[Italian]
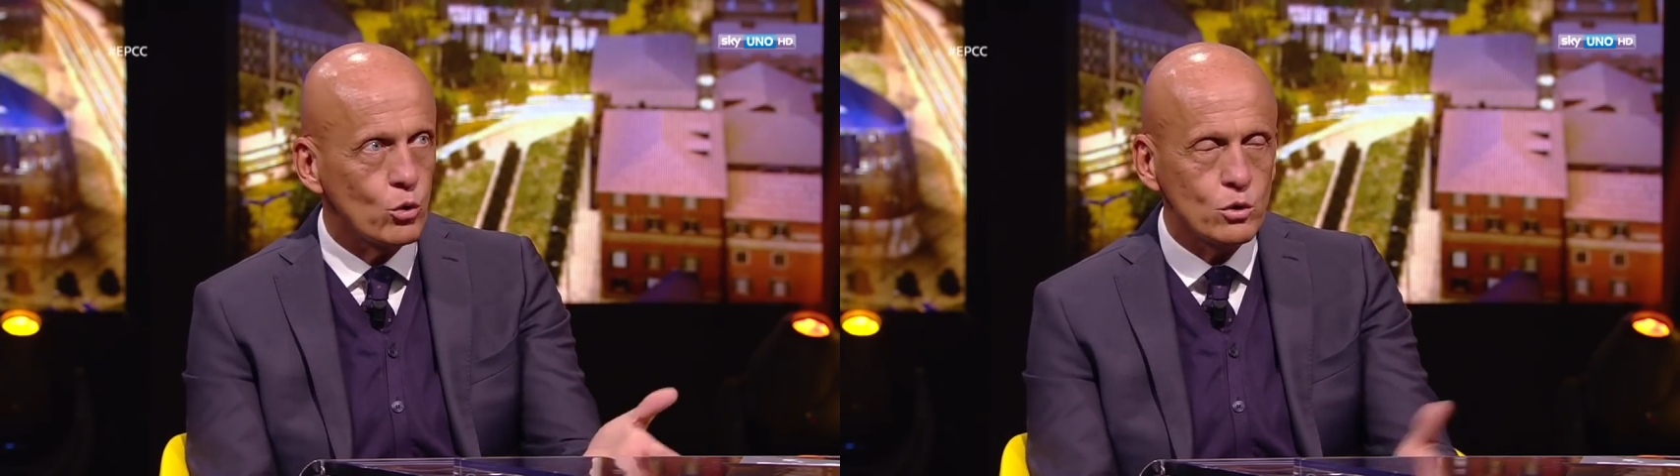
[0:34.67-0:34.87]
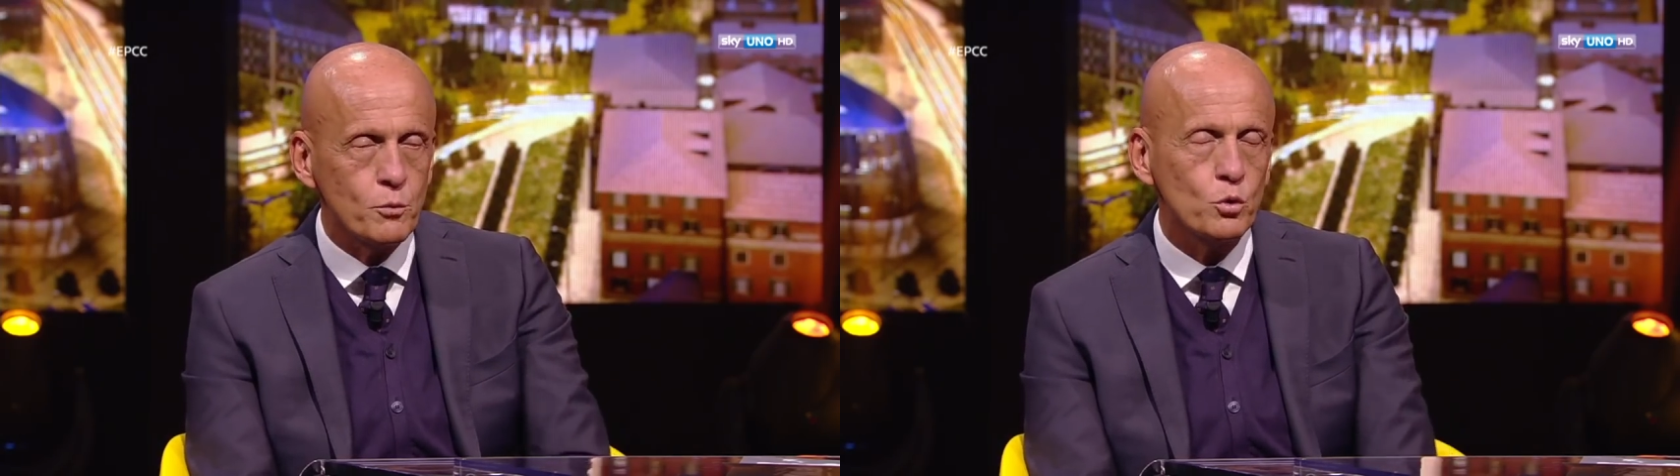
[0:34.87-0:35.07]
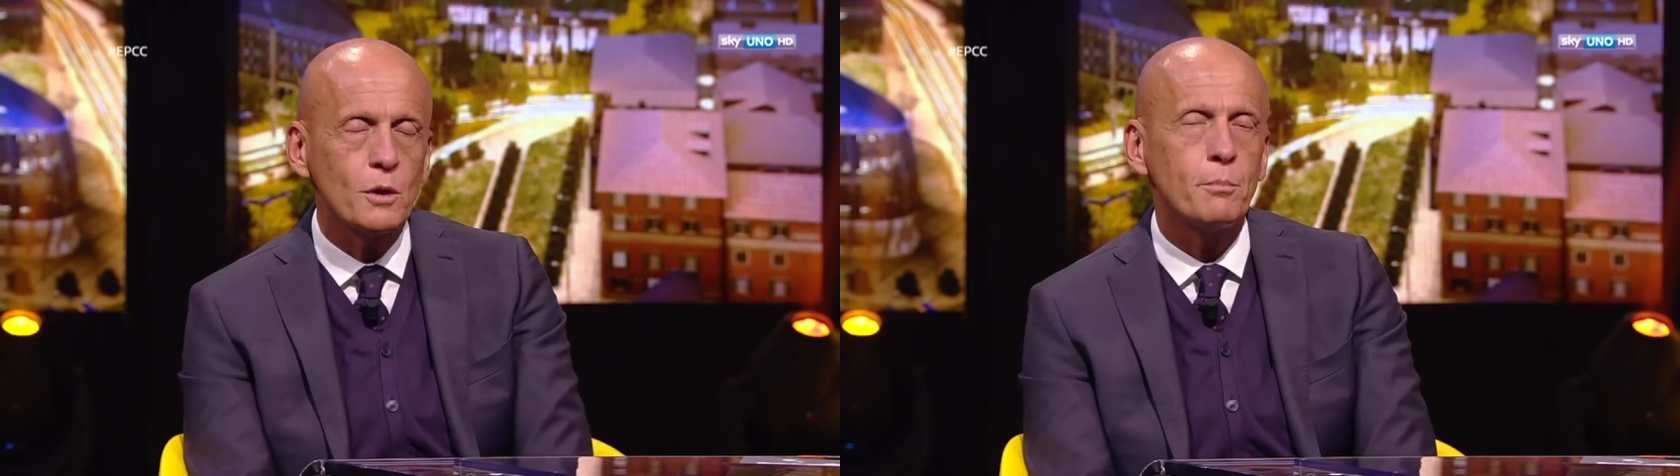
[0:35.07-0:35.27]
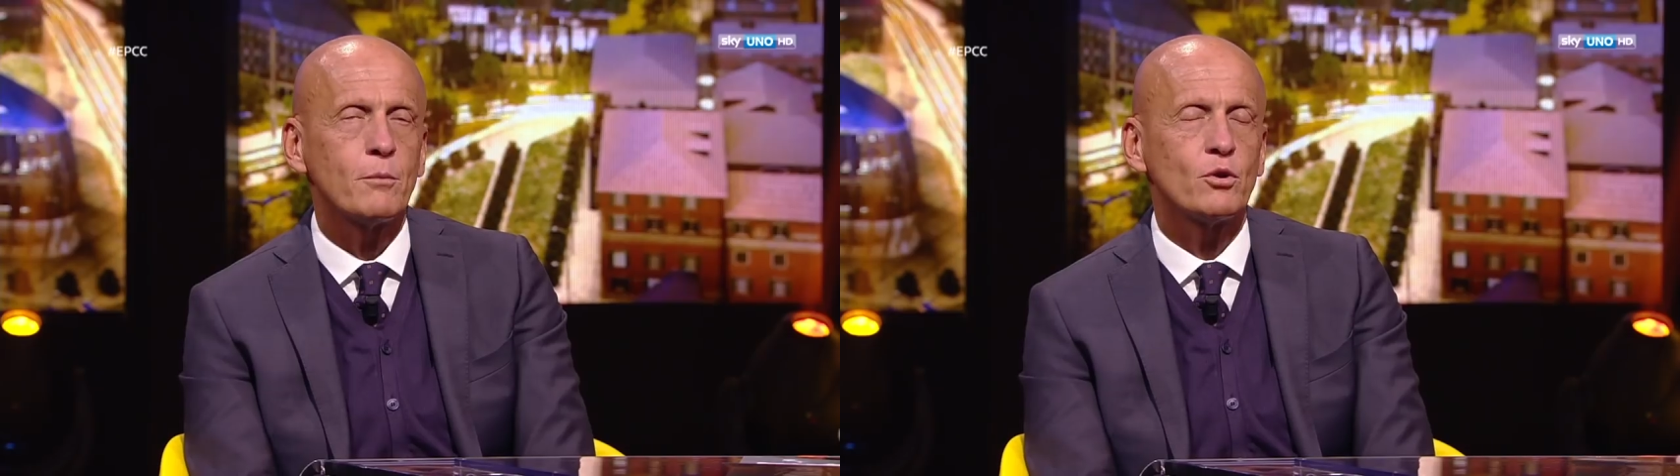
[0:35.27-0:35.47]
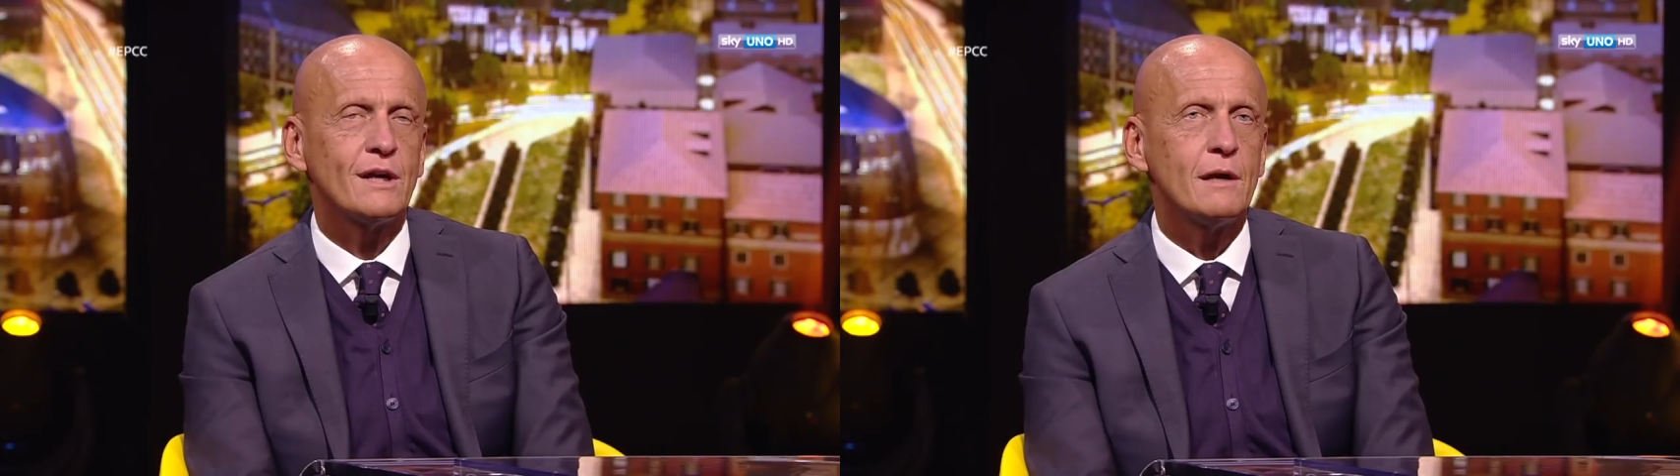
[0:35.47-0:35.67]
all'ultimo minuto del
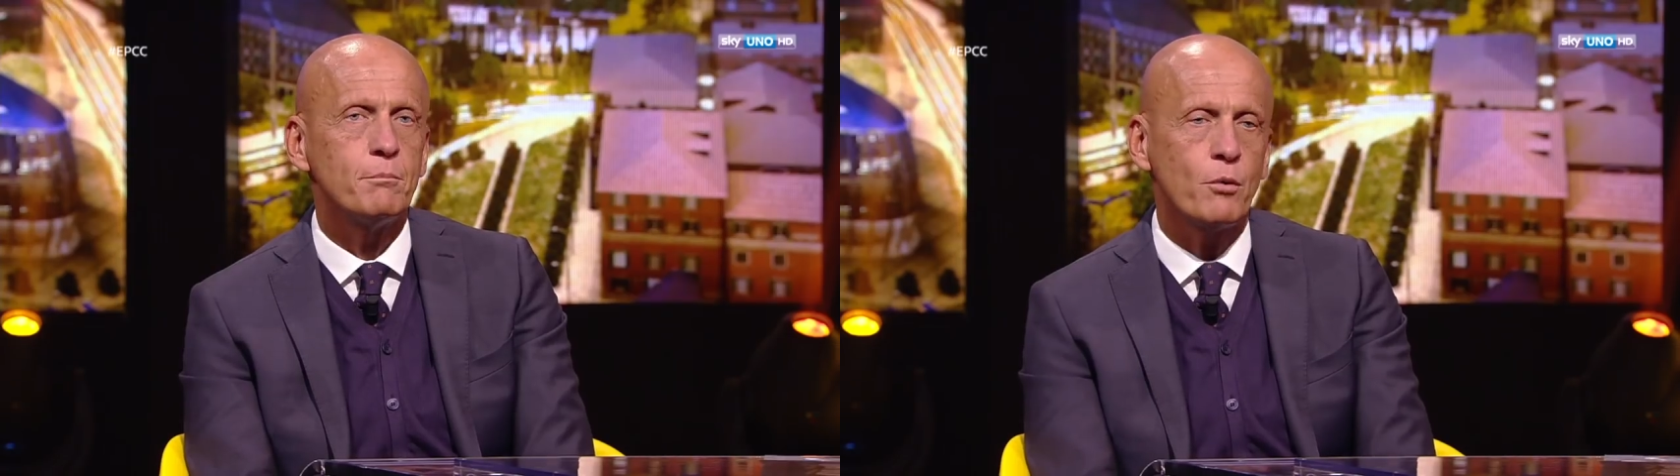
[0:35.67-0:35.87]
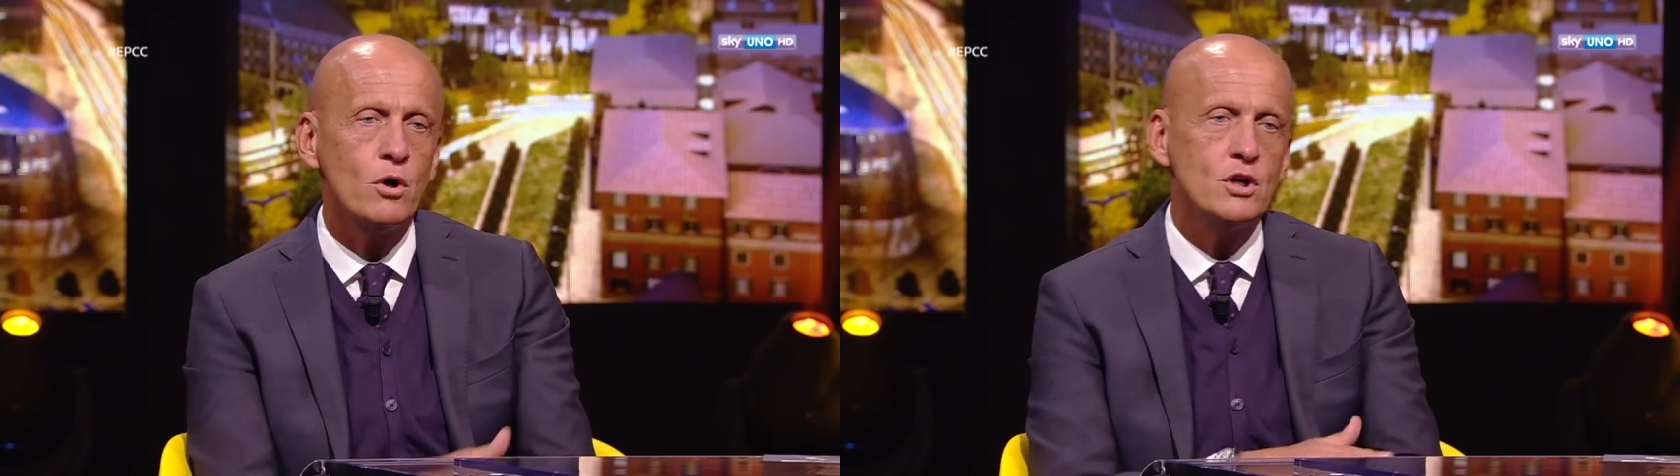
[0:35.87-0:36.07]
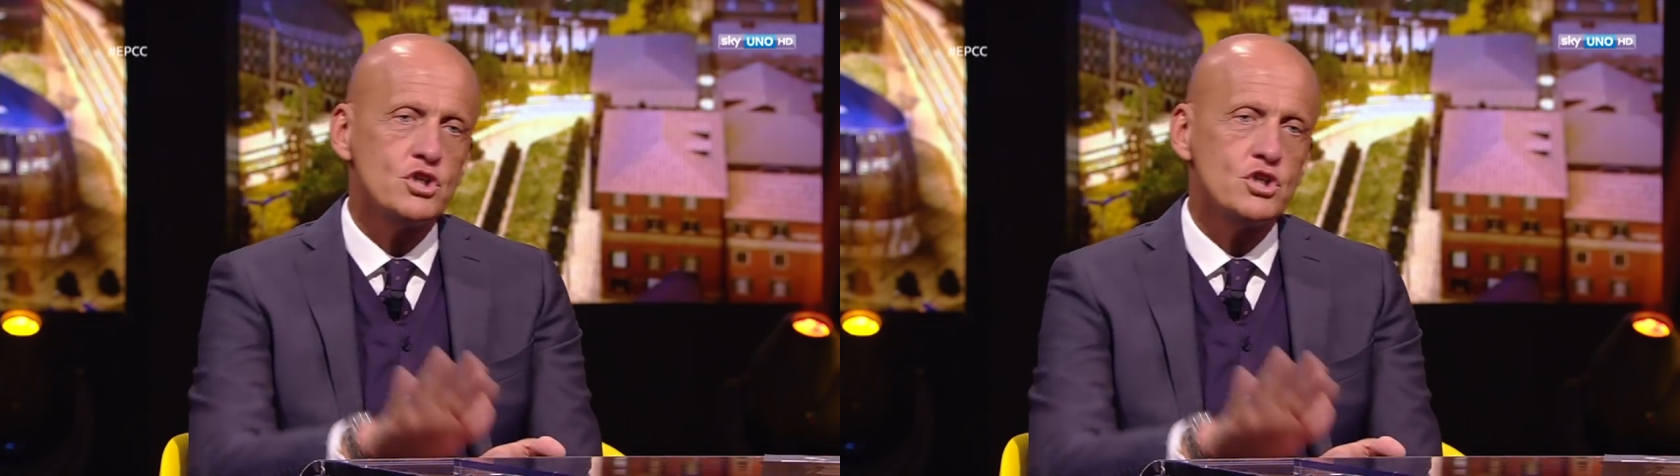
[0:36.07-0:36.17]
primo tempo,